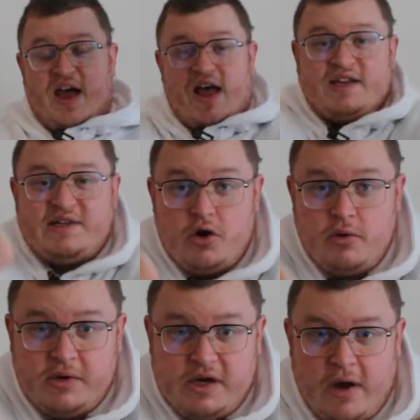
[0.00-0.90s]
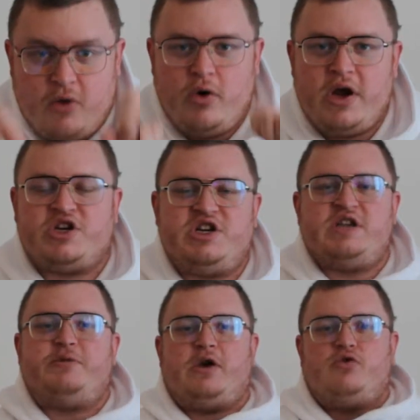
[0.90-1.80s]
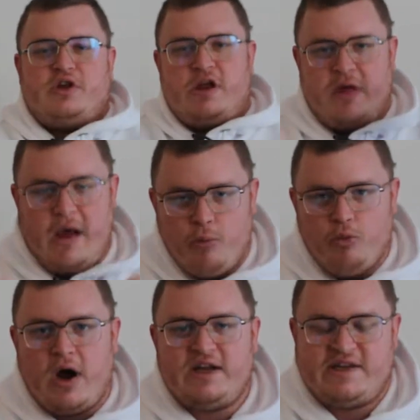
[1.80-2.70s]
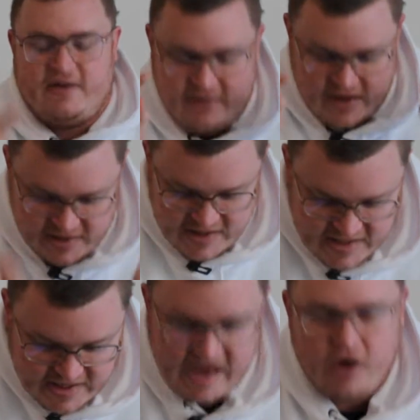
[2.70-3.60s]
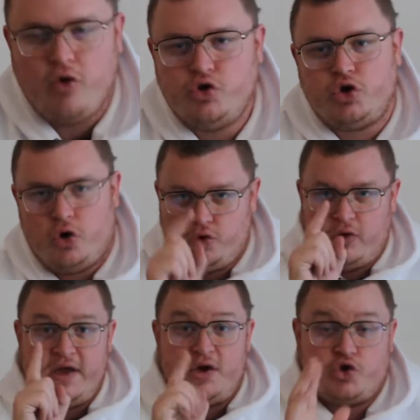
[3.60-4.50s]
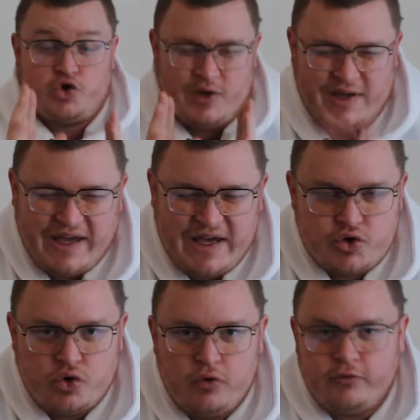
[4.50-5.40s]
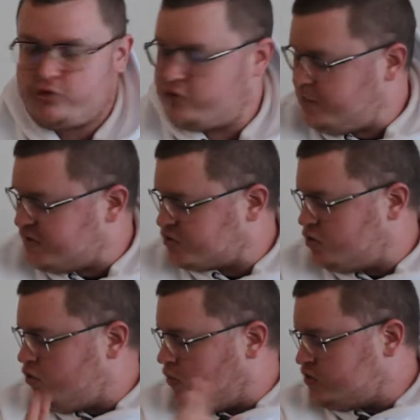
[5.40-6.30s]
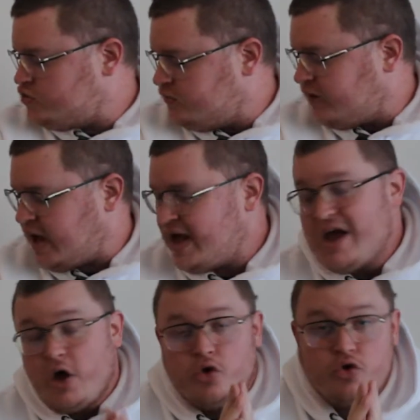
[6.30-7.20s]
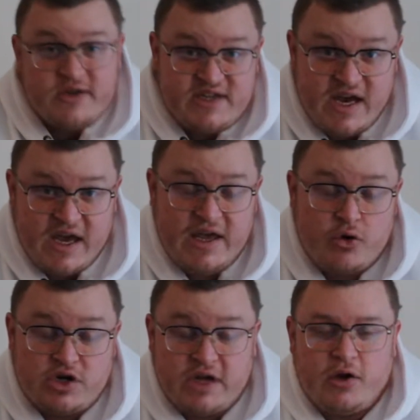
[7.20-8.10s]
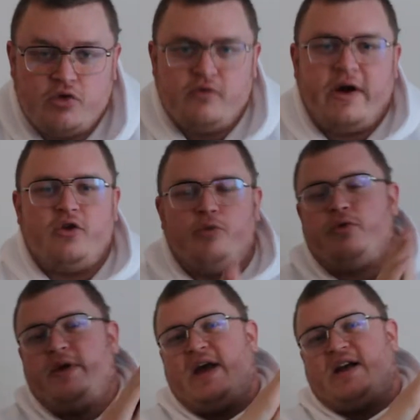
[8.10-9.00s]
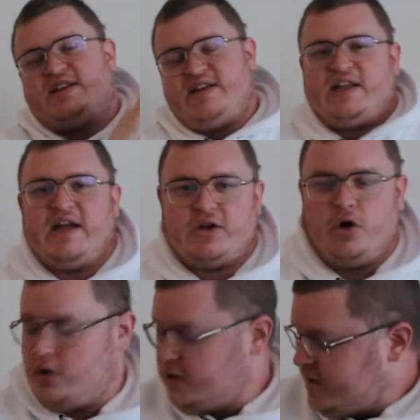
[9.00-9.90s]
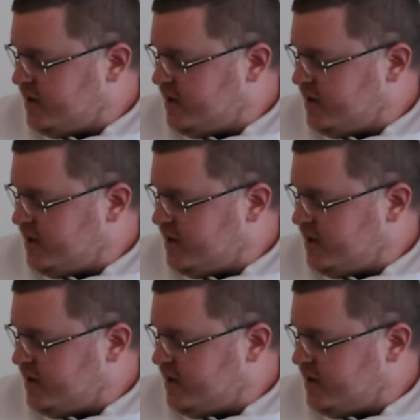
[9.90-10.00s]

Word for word: Et salut mes petits margoulins, j'espère que vous allez bien. Moi, ça va nickel aujourd'hui. Je suis très heureux de vous retrouver parce qu'on va s'ouvrir une série que j'attends d'ouvrir depuis un certain temps.